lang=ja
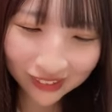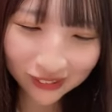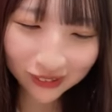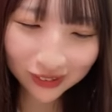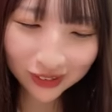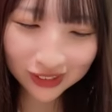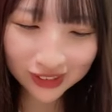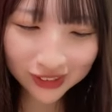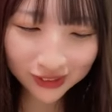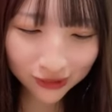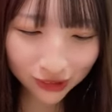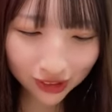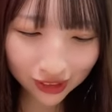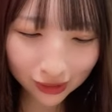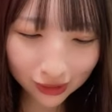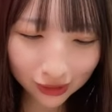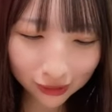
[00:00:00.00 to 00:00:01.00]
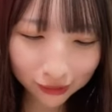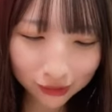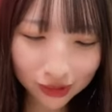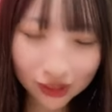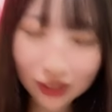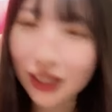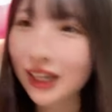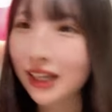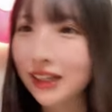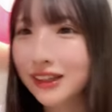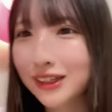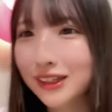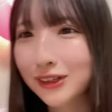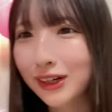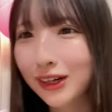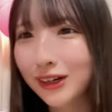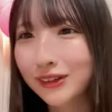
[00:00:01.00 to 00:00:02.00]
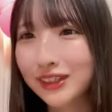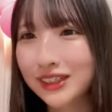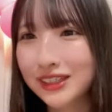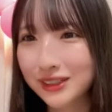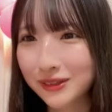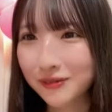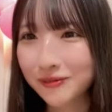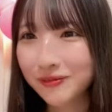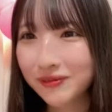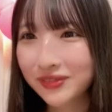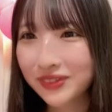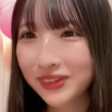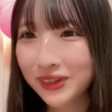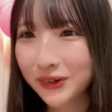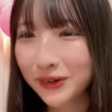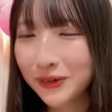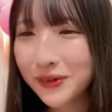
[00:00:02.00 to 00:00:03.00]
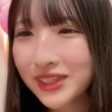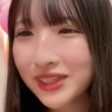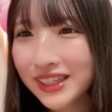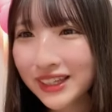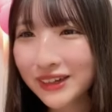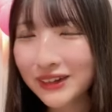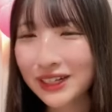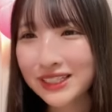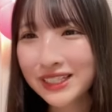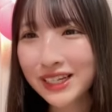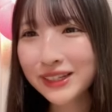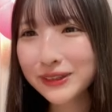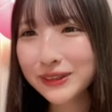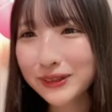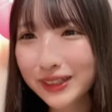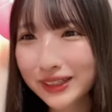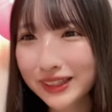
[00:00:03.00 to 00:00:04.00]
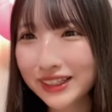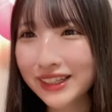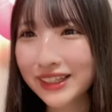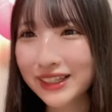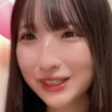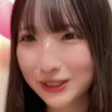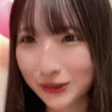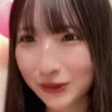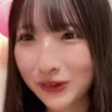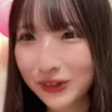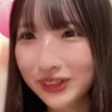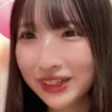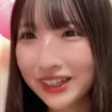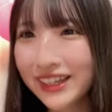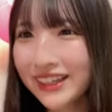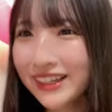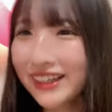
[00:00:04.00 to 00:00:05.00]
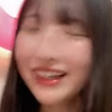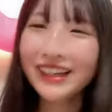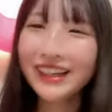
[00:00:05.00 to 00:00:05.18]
えこれ日常的によくやないやってくれるんですよ思ったよりちゃんと言ってたでしょえ嬉しい